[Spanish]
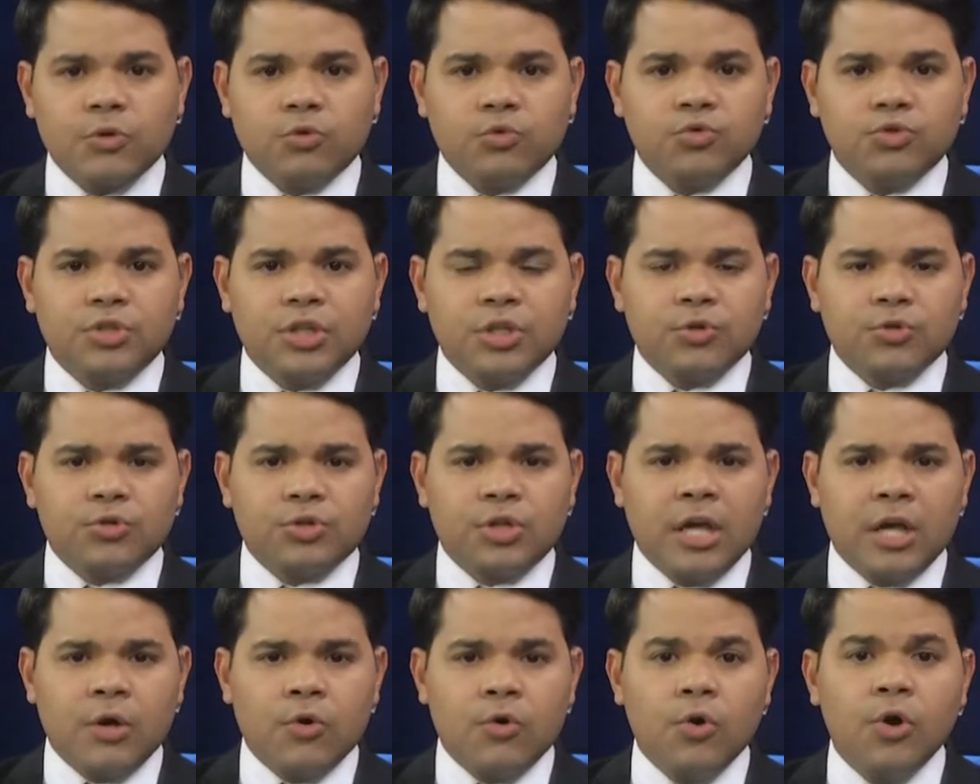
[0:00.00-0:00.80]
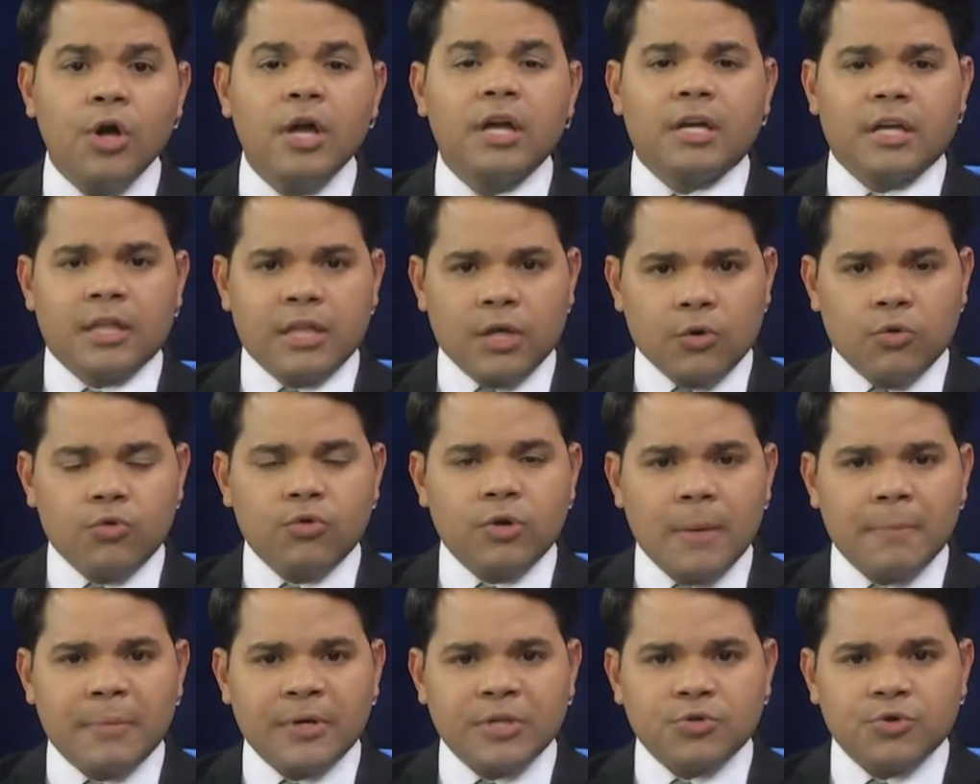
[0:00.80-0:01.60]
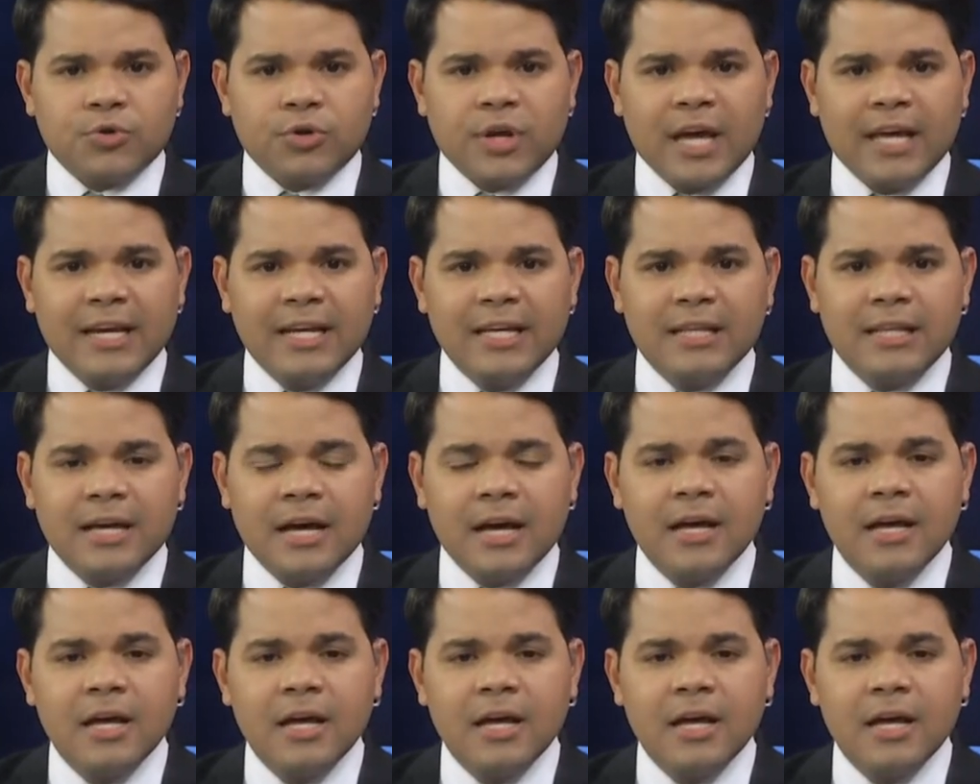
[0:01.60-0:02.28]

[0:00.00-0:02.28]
un tiroteo que dejó una persona herida.